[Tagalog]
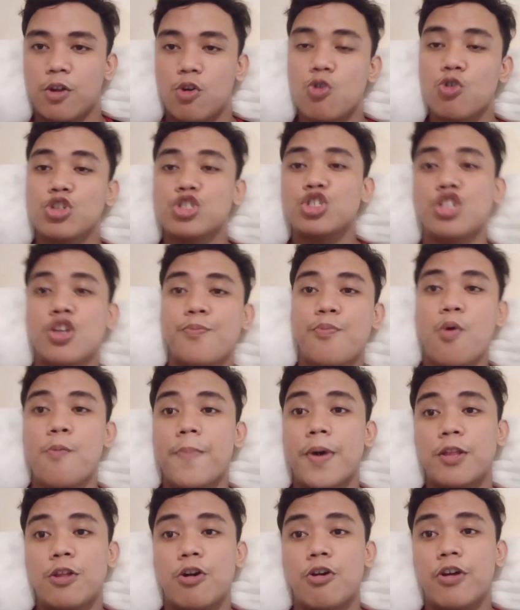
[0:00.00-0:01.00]
Kung gusto niyo pong
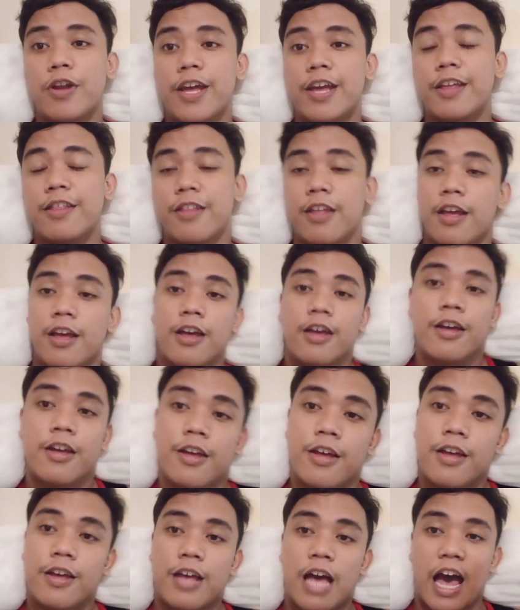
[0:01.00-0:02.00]
panoorin,
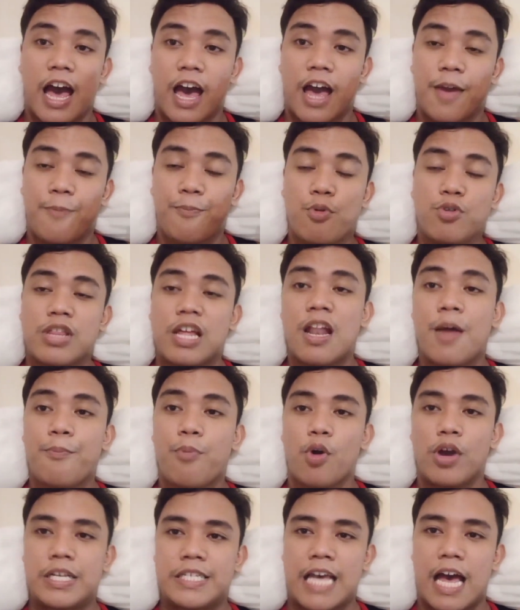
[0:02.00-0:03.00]
ay uh, punta lang
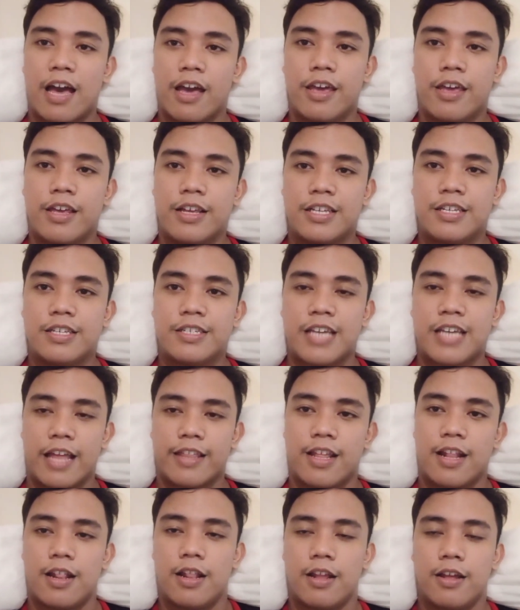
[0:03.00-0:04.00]
po kayo sa aking
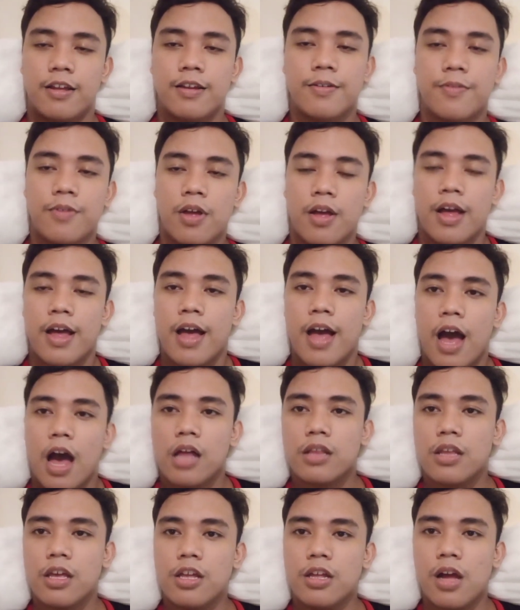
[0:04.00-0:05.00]
channel.
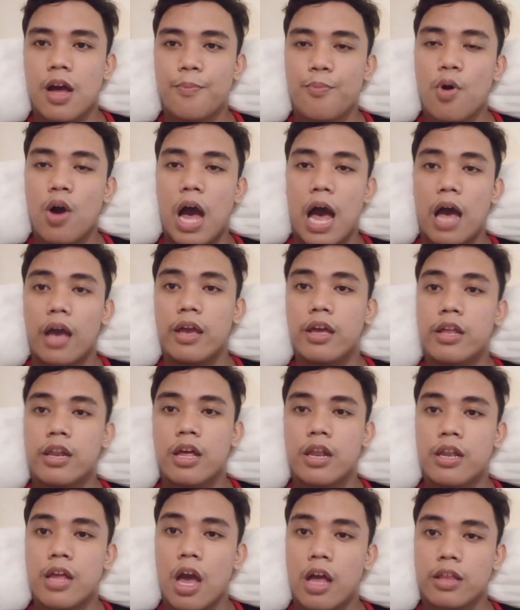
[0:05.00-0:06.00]
At ayun nga po ang aking
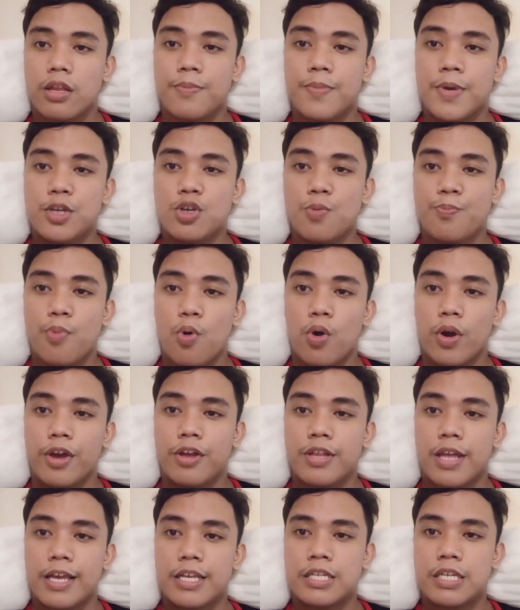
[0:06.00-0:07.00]
re-react na video po
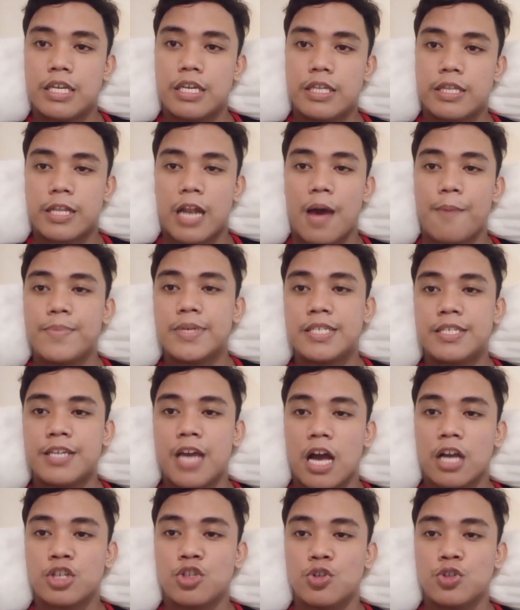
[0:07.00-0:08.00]
ngayon ay si Travis
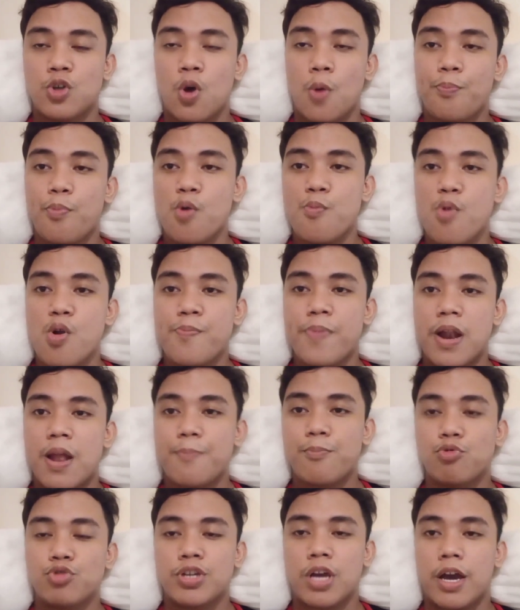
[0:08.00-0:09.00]
Jackson. Sophomore pa
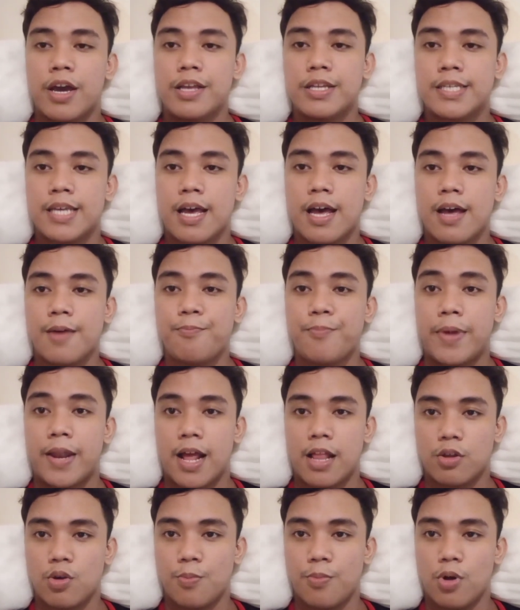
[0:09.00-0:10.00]
na po siya ngayon sa
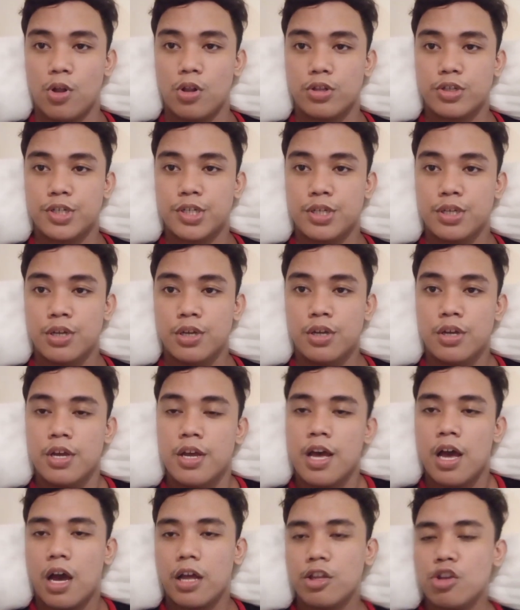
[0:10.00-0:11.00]
Meralco Bolts.
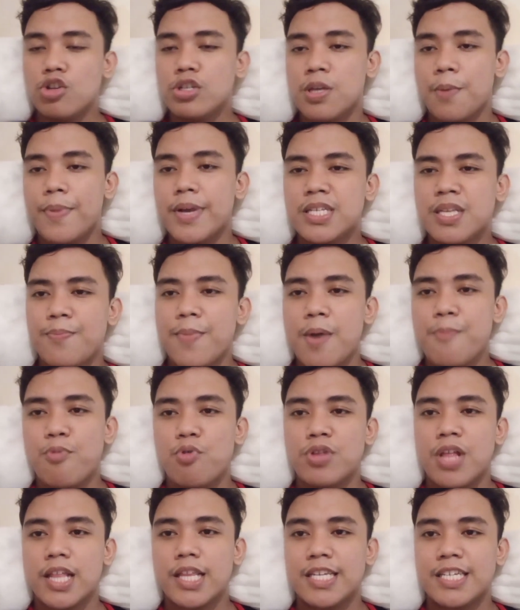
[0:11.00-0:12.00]
At yun, sabay-sabay
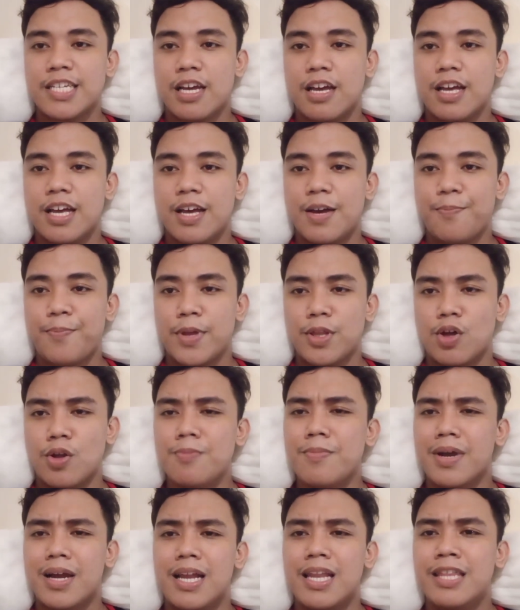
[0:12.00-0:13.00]
po natin siyang
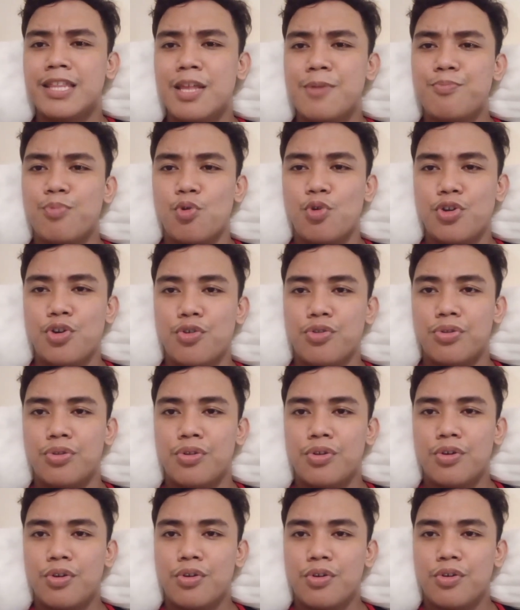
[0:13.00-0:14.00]
panoorin. Magaling din po yun.
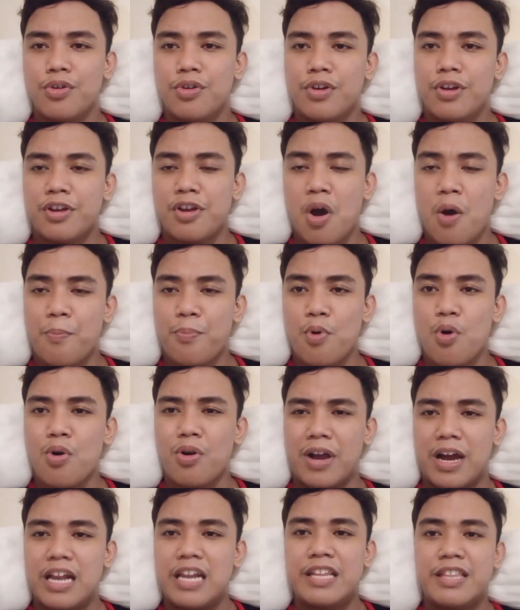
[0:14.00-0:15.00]
Yan po,
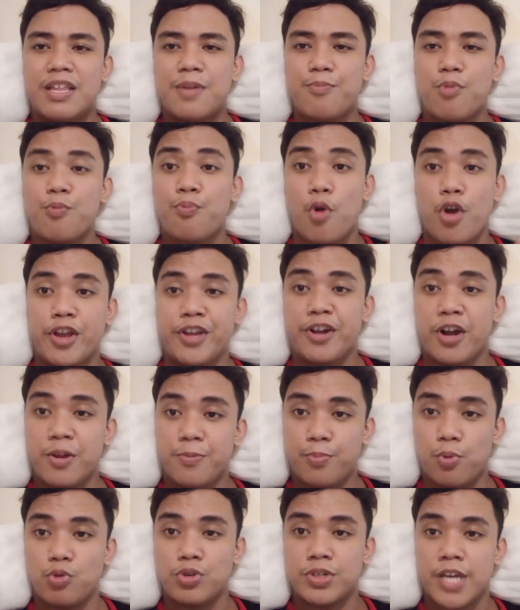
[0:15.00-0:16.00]
galing din po point
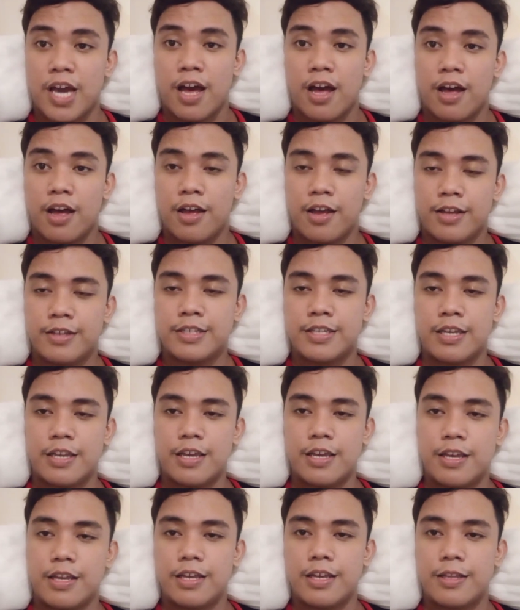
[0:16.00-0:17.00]
guard po siya. Si
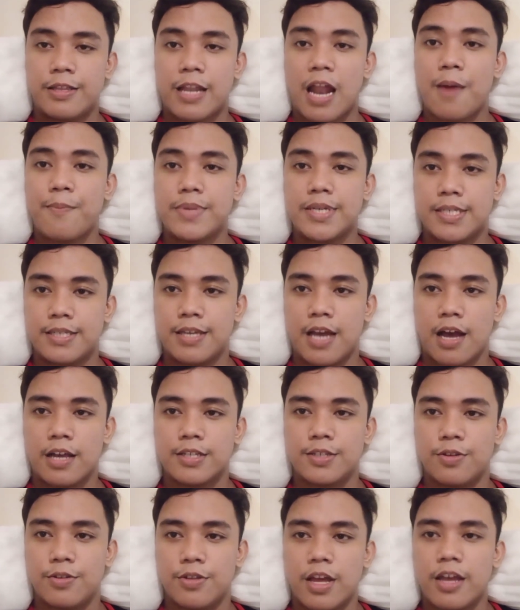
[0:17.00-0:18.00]
Travis
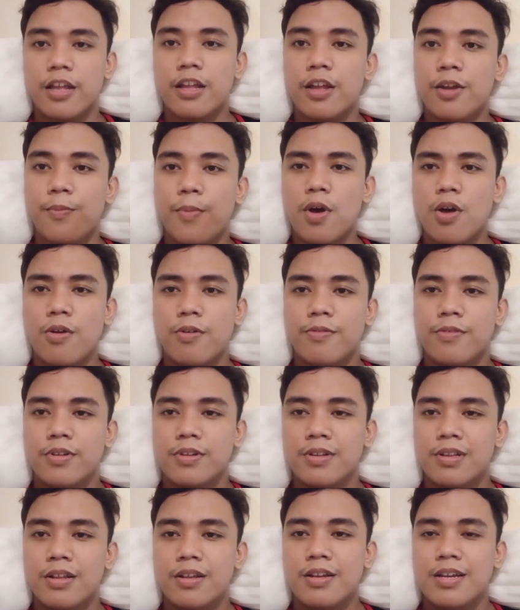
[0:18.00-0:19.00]
Jackson. Ayun yun po.
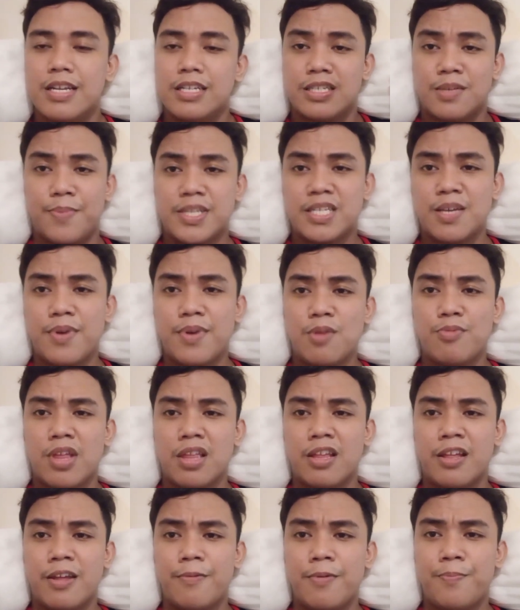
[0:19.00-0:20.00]
Sabay-sabay
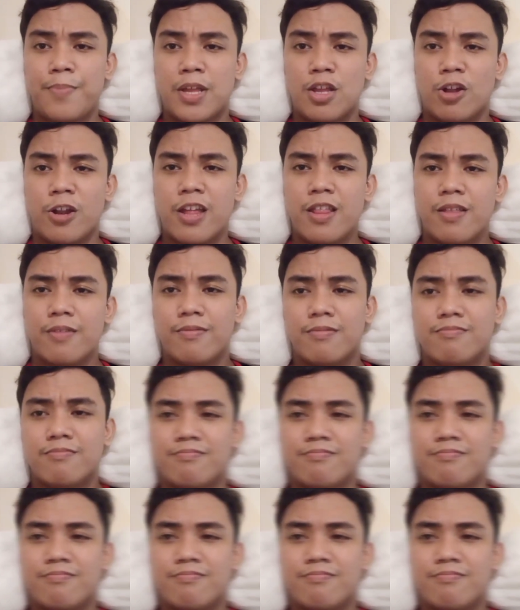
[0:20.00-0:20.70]
naman natin yung panoorin.